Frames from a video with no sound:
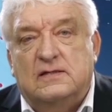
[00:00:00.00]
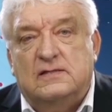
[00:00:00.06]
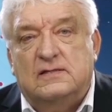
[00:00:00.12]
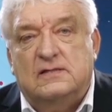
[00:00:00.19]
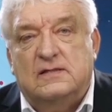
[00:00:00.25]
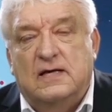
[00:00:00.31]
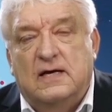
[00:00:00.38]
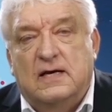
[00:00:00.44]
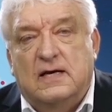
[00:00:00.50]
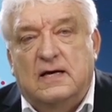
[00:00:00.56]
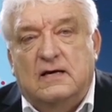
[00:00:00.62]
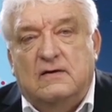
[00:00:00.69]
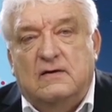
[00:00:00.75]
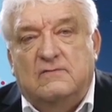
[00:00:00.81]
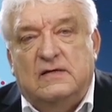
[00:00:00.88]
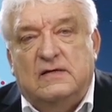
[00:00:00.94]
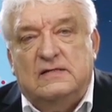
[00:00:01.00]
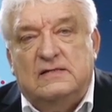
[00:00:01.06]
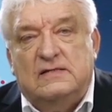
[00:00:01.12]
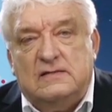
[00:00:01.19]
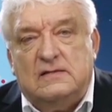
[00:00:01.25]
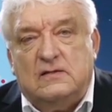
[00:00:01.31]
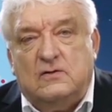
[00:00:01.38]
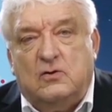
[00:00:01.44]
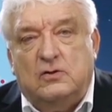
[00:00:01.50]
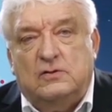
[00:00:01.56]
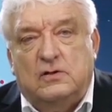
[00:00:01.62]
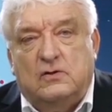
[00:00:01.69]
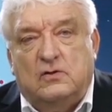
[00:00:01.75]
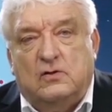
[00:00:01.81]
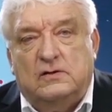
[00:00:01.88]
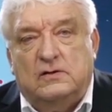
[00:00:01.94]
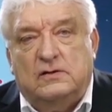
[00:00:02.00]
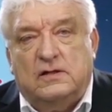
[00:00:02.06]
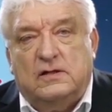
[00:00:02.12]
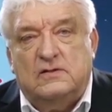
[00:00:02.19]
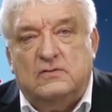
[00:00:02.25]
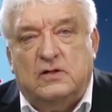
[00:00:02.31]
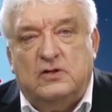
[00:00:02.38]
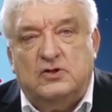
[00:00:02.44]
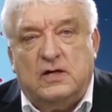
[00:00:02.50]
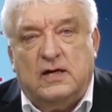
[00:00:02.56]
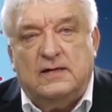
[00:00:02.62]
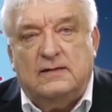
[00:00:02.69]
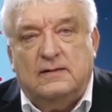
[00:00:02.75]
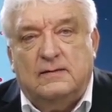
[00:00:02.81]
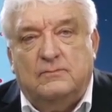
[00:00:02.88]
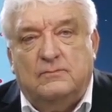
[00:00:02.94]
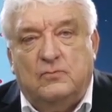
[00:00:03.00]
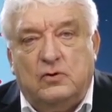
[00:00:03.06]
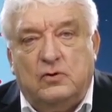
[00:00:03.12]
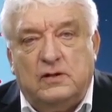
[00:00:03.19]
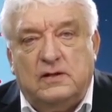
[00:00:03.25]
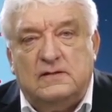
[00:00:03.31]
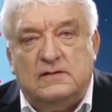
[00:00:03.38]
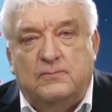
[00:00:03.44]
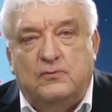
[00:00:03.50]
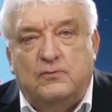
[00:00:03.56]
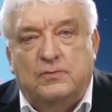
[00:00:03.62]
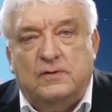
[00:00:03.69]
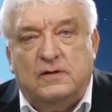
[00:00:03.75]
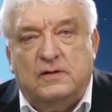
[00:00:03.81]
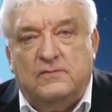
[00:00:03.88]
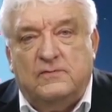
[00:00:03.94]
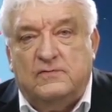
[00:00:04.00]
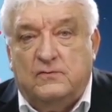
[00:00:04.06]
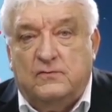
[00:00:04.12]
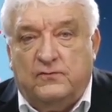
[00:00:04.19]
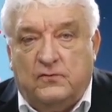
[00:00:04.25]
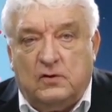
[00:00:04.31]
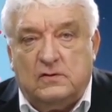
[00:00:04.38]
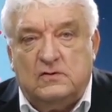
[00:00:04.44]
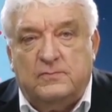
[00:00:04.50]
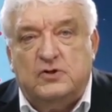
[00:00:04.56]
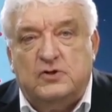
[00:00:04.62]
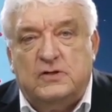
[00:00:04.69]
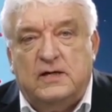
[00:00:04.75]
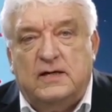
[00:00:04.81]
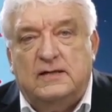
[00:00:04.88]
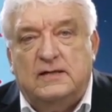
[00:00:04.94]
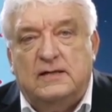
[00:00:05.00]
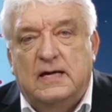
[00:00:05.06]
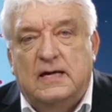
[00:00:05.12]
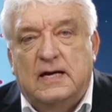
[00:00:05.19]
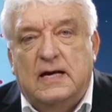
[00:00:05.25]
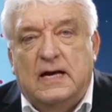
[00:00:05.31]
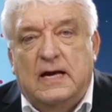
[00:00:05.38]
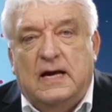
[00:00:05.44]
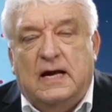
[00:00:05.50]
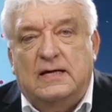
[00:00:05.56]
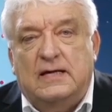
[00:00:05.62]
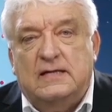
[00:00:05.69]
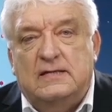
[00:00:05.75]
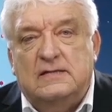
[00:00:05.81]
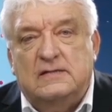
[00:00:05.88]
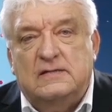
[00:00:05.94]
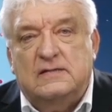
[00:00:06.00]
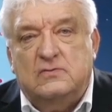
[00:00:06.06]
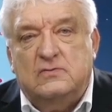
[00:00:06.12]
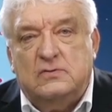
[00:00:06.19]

anonym geführten Interview mit einem Bandmitglied. Hierzu ein kurzer Ausschnitt mit den wichtigsten Informationen.